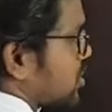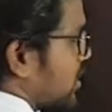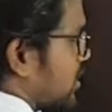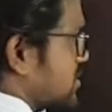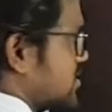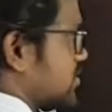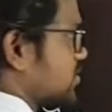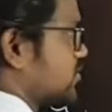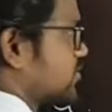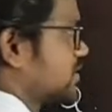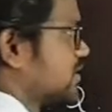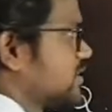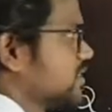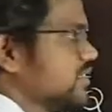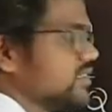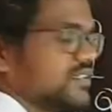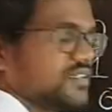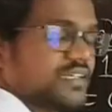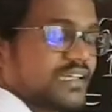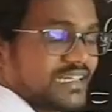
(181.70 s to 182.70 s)
சார்ஜஸ் வந்து
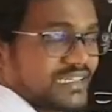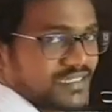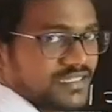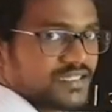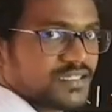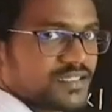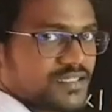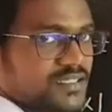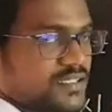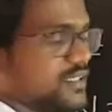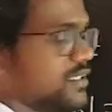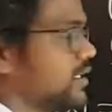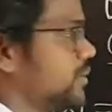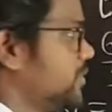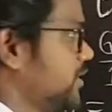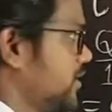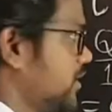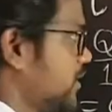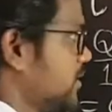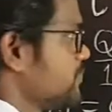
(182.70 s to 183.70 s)
எனக்கு இருக்குது
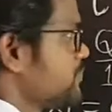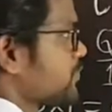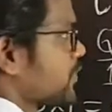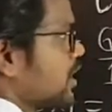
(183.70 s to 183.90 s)
அப்படின்னா